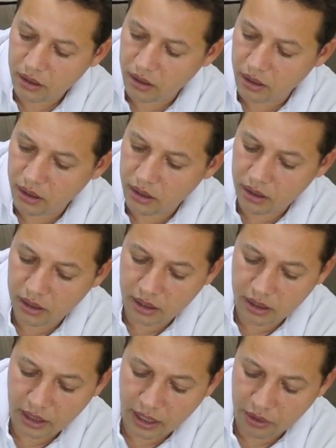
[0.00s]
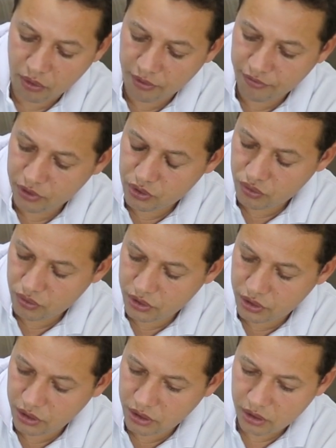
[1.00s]
É, aí eu aviso
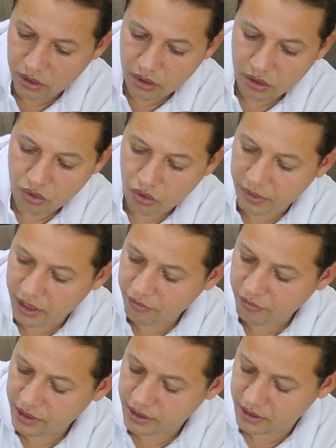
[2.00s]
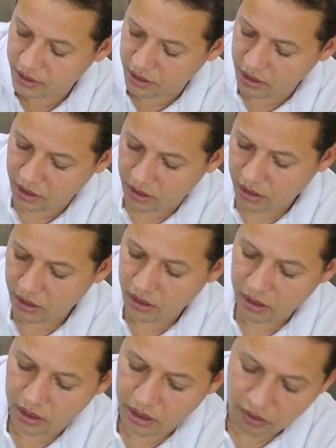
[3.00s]
tudinho como é que vai ser,
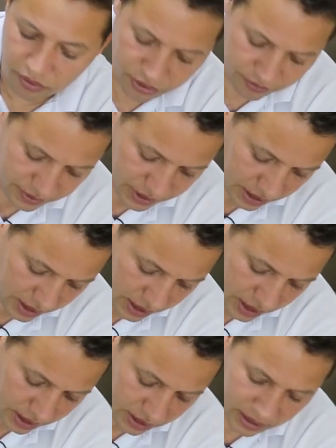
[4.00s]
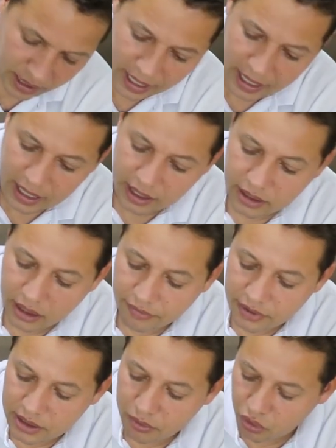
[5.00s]
é, onde que você tem que entrar, tá?
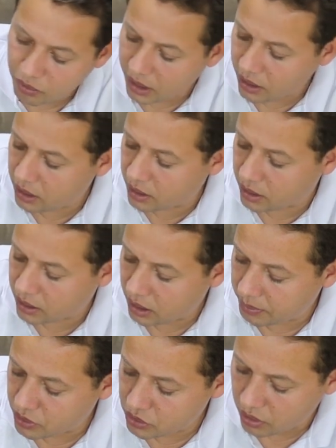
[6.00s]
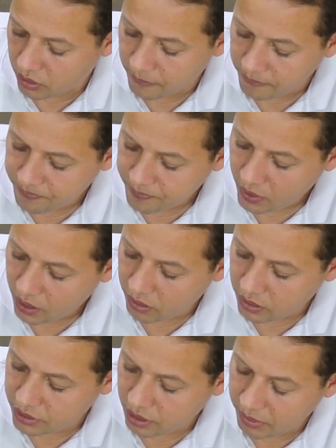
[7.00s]
Vai ser muito bacana, tá, pessoal?
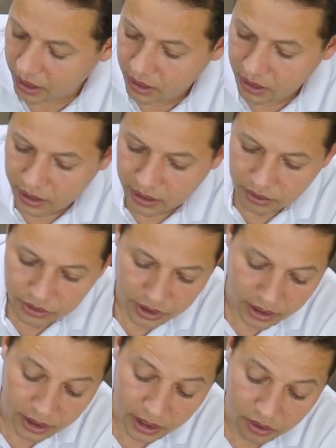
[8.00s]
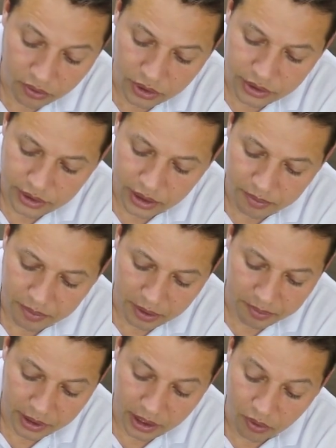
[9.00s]
Eu achei bacana, eu cheguei lá hoje, né,
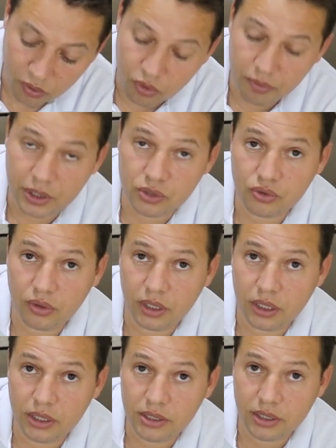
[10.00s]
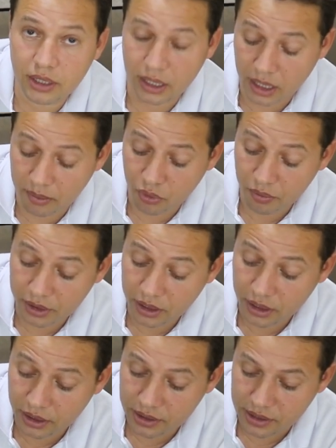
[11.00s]
para pegar um compressor grande, ele acabou me
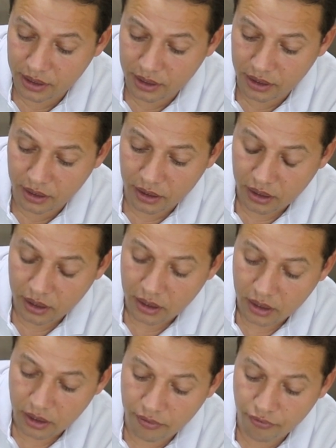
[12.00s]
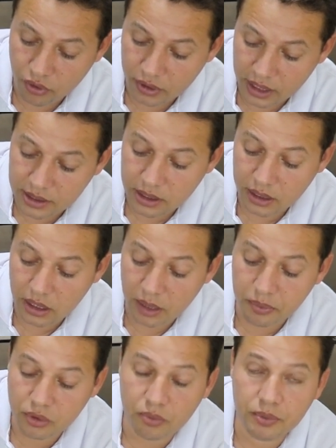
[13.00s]
dando esse aqui e falou, dá isso aqui
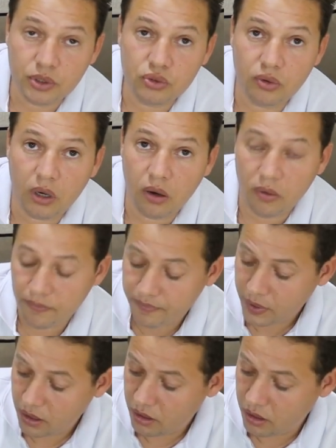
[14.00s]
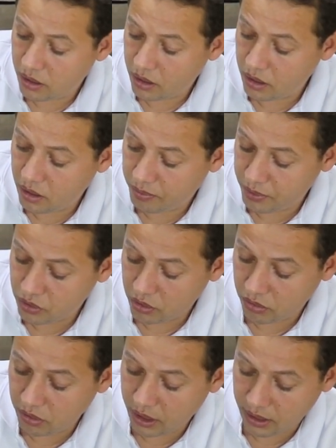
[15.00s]
lá pro teu pessoal. É, o
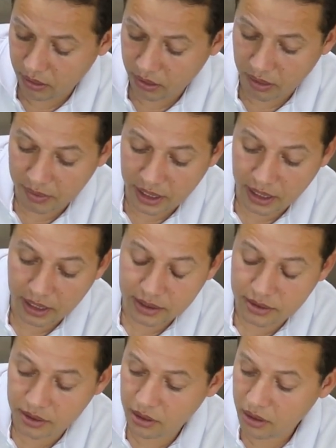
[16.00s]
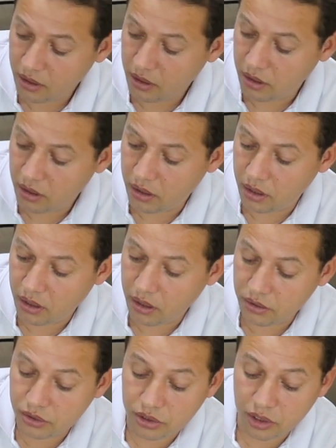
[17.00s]
pessoal do canal lá merece.
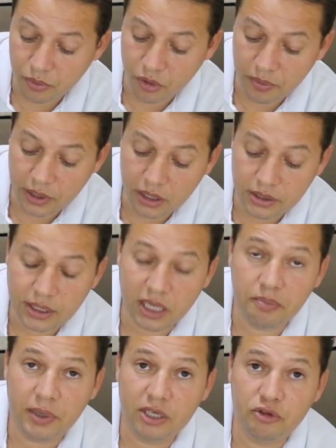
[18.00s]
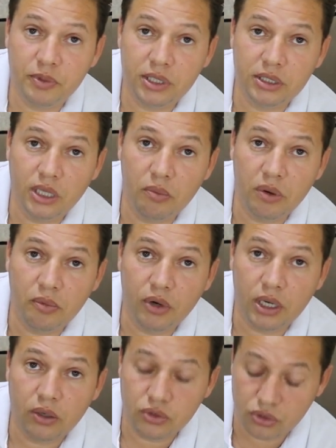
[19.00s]
É, distribui para eles lá e pede para eles dar uma
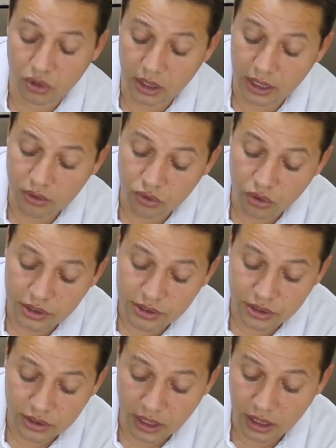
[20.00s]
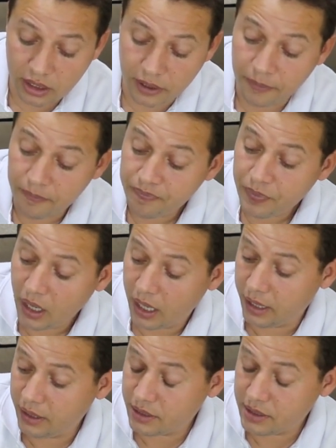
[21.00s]
moral só lá no nosso Instagram.
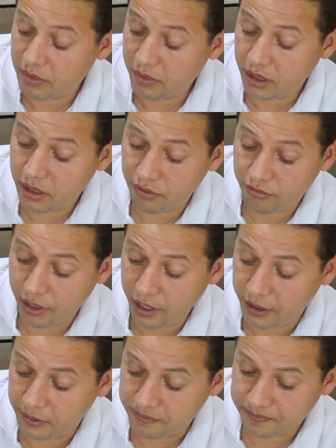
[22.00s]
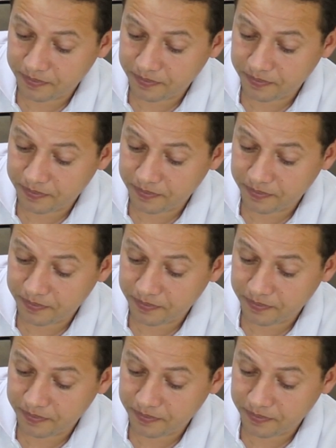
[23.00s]
Aí na semana que vem